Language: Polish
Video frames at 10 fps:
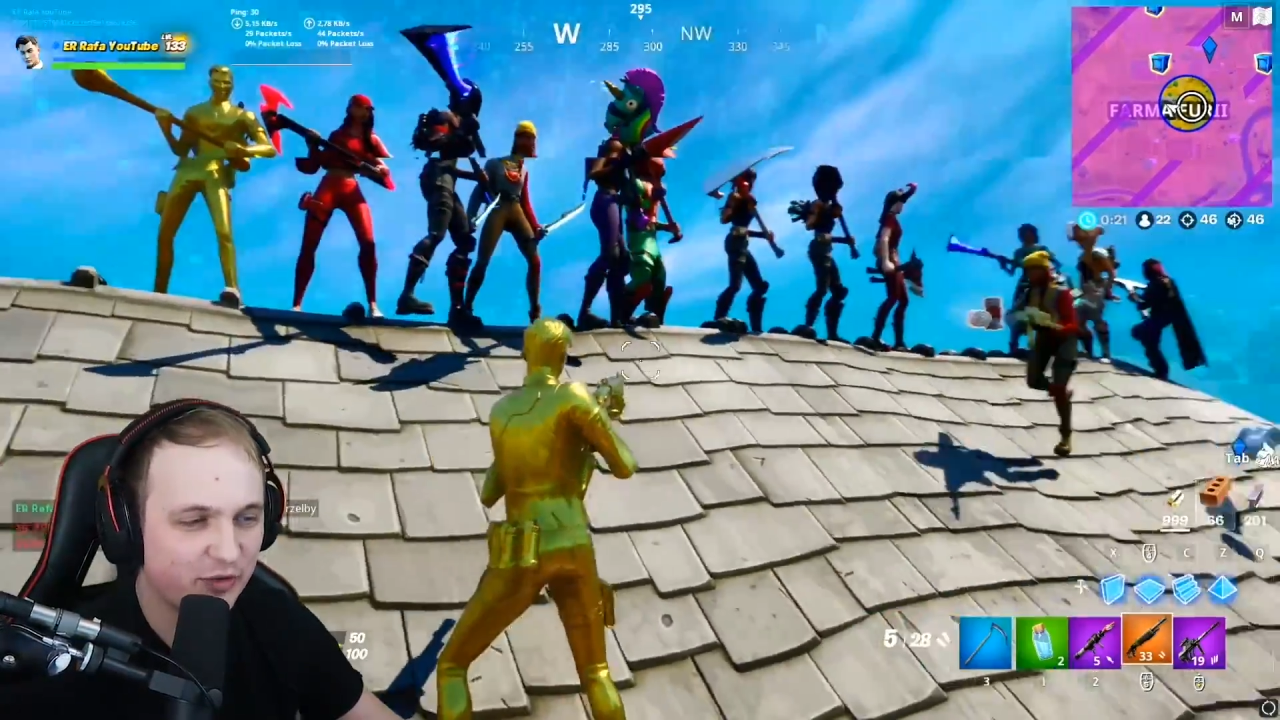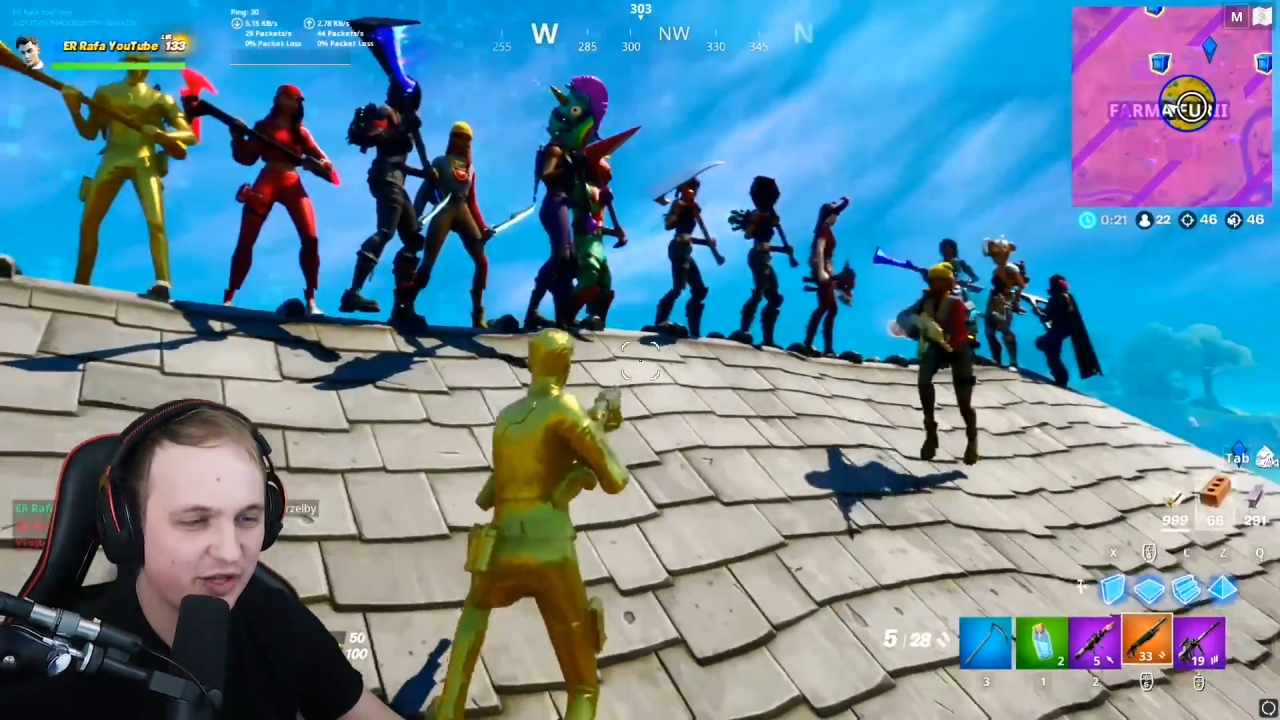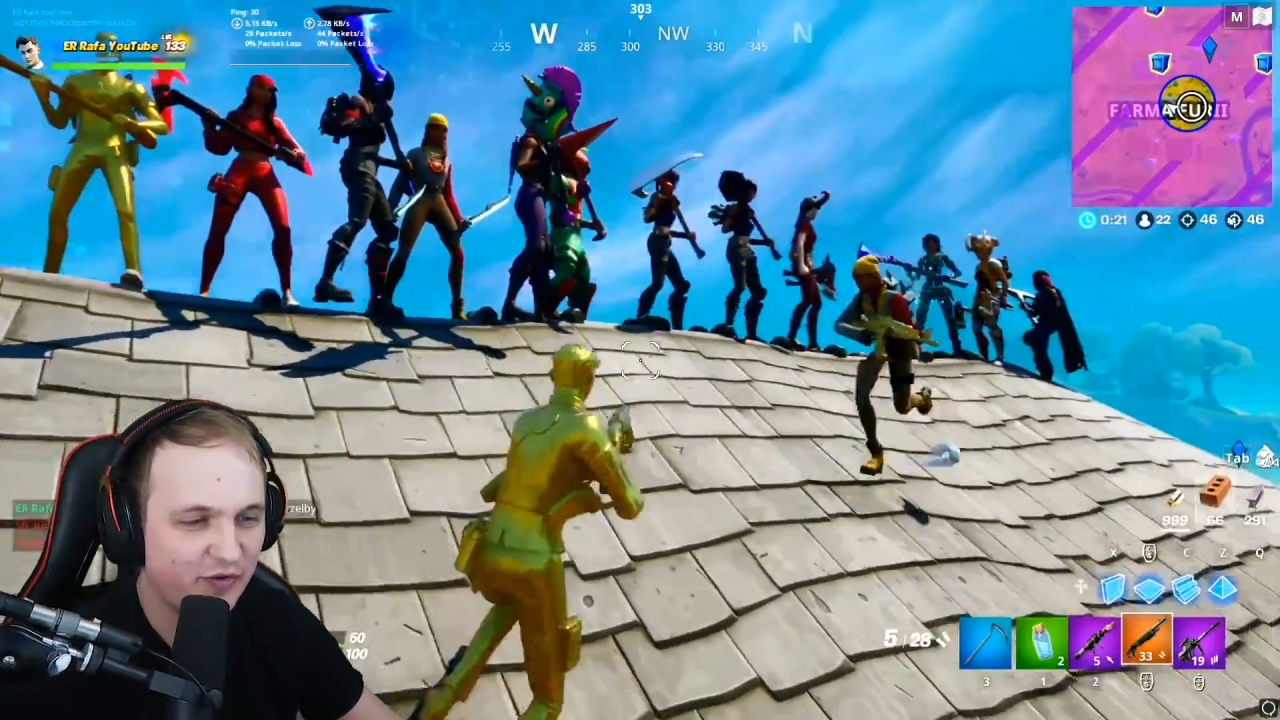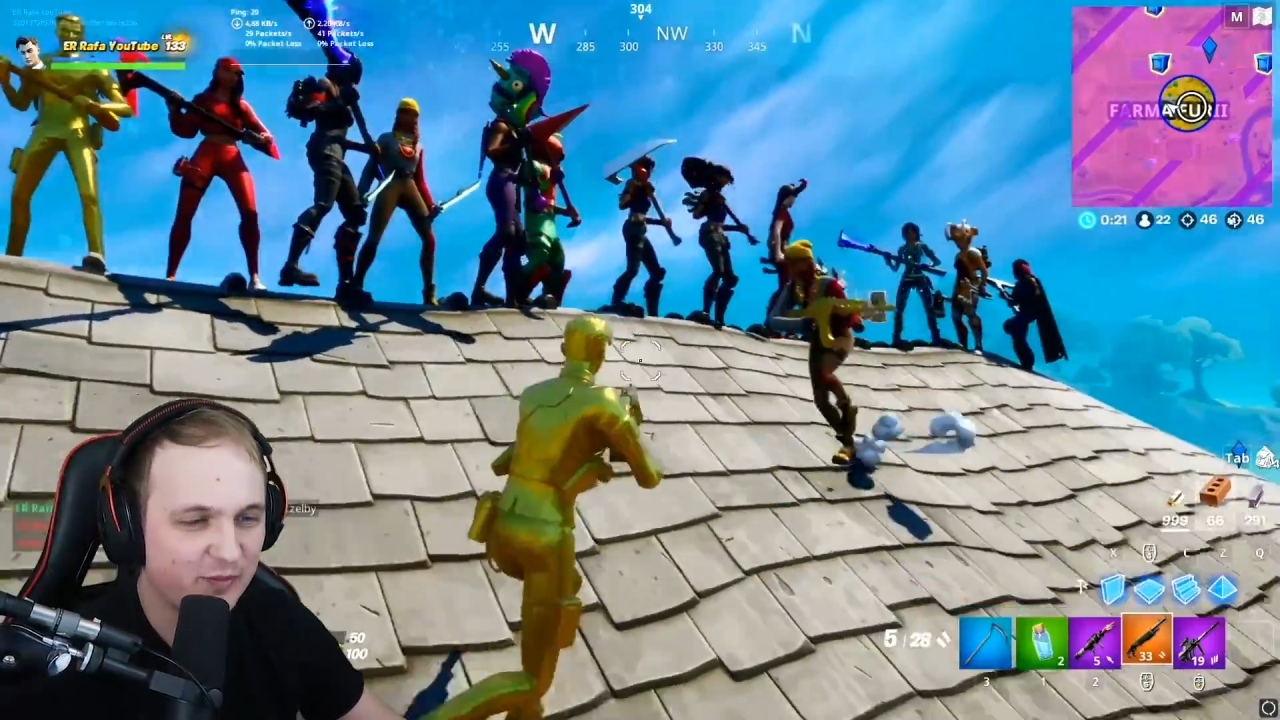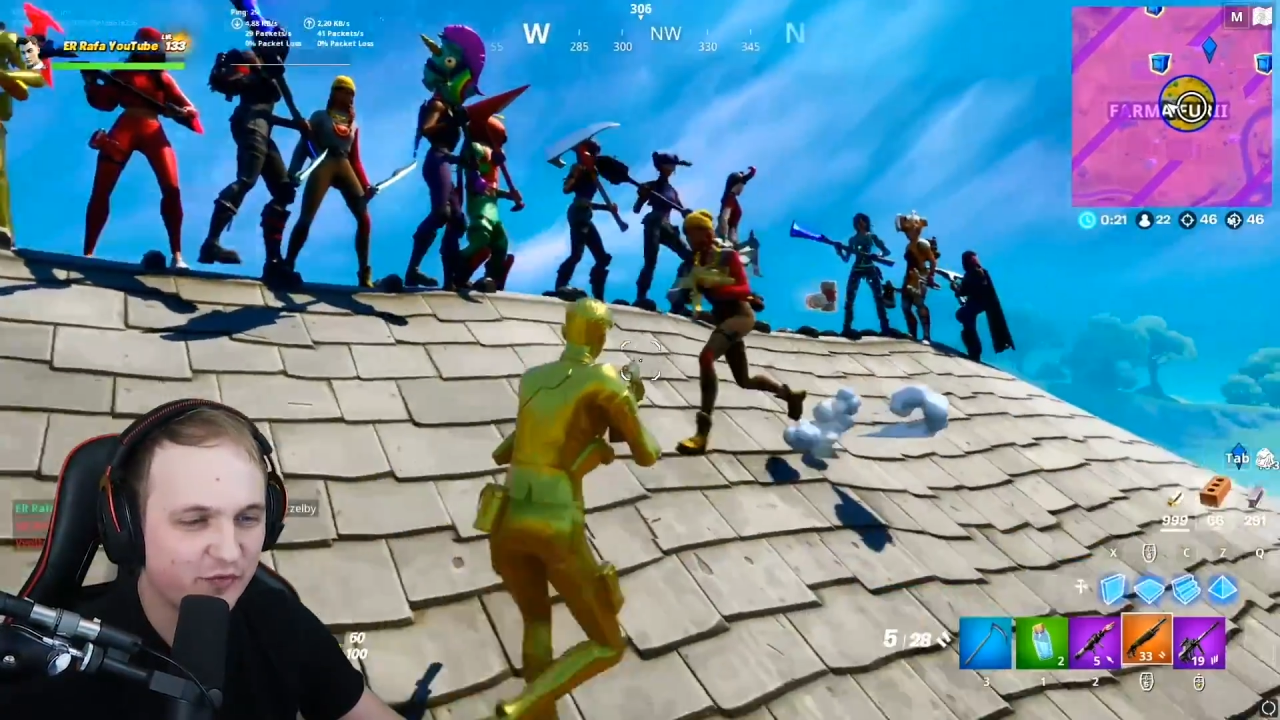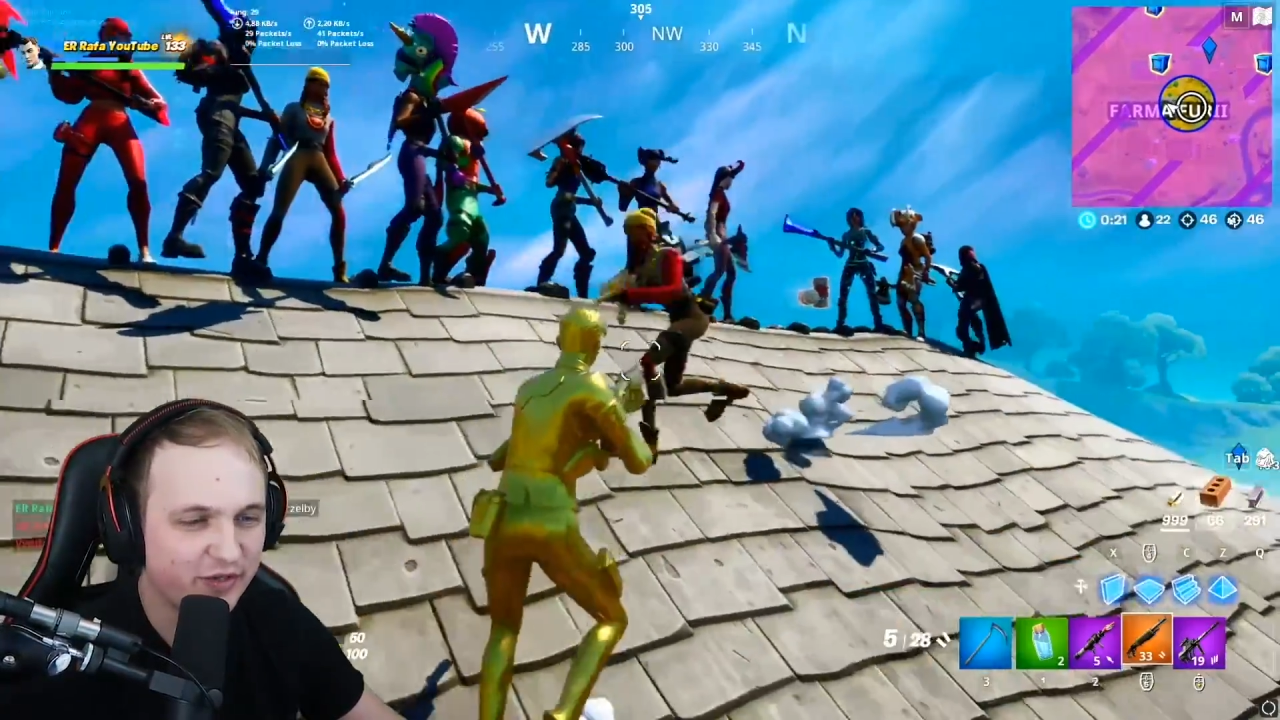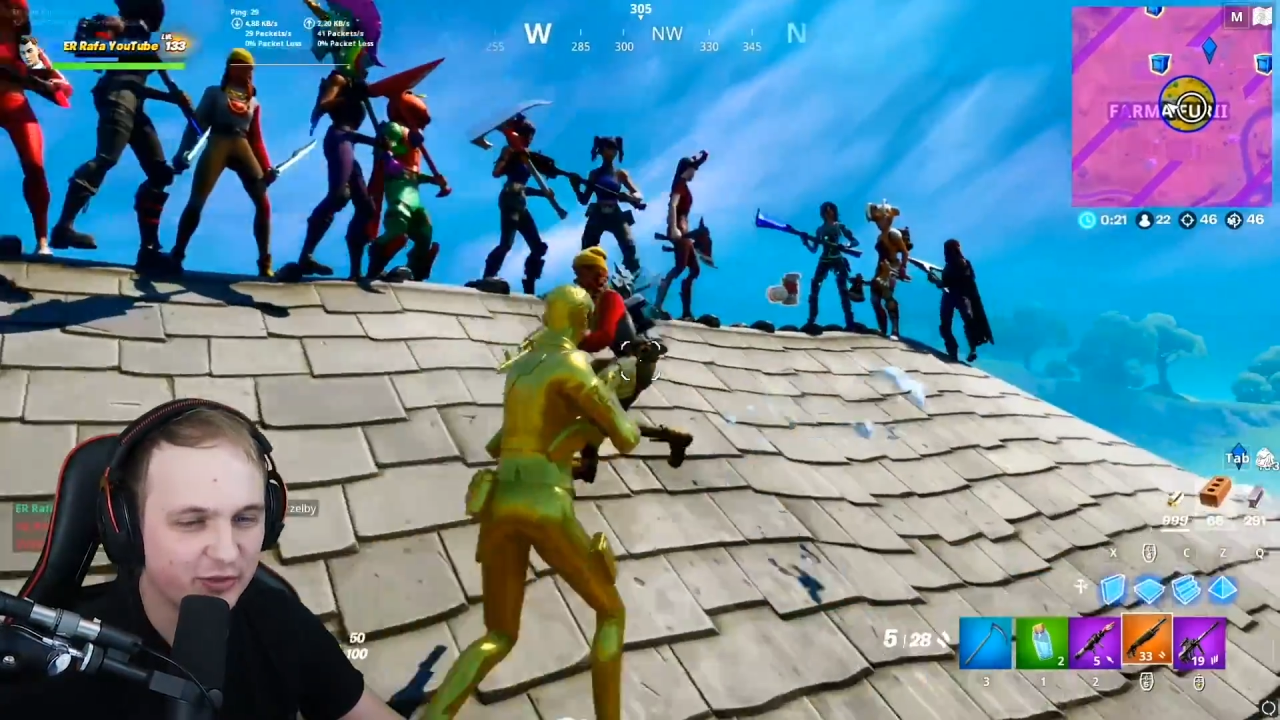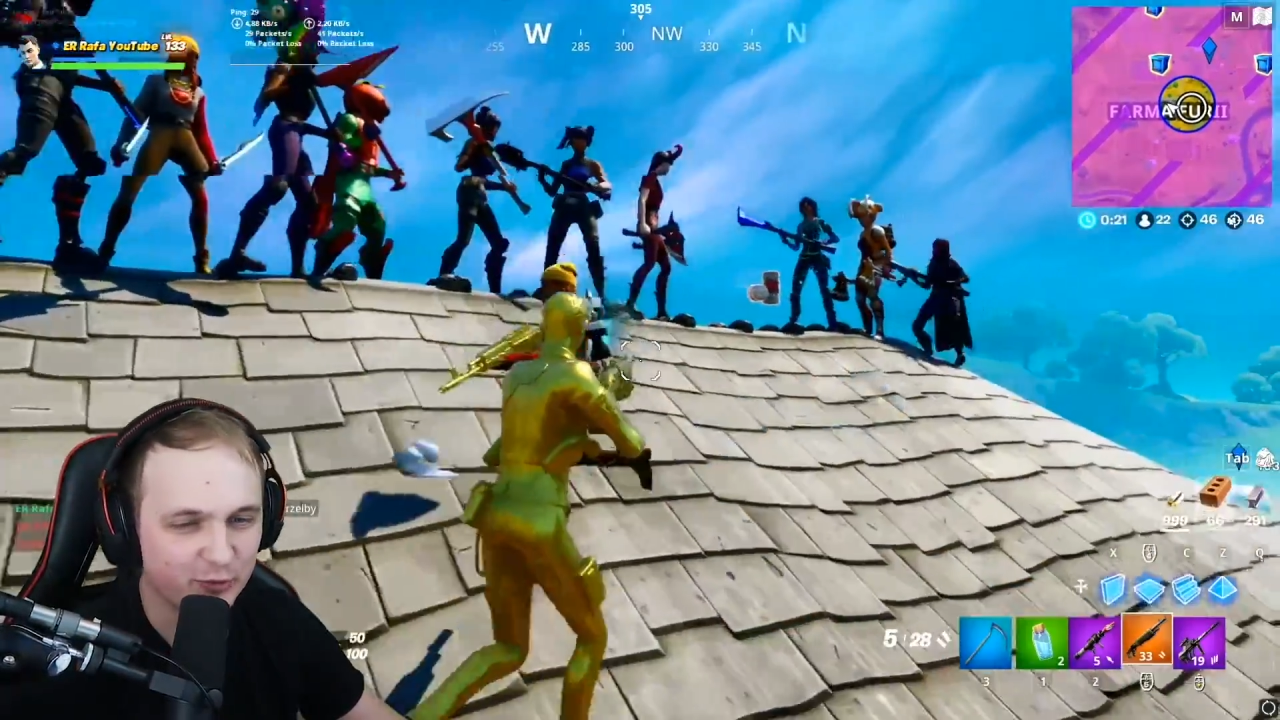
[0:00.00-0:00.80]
było Rafa mówi,